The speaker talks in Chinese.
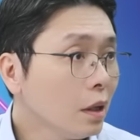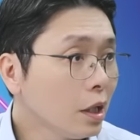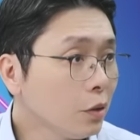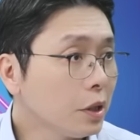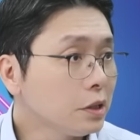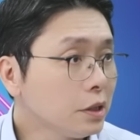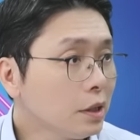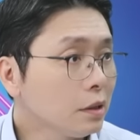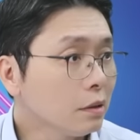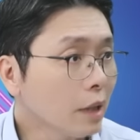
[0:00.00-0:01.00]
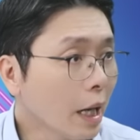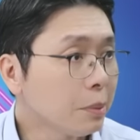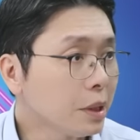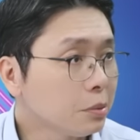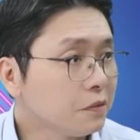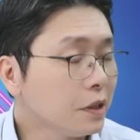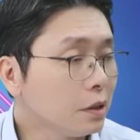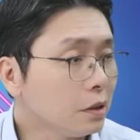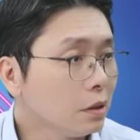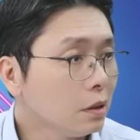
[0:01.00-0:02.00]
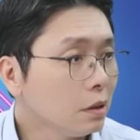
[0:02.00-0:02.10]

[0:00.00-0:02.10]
因为呢，今天台币的部分，嗯，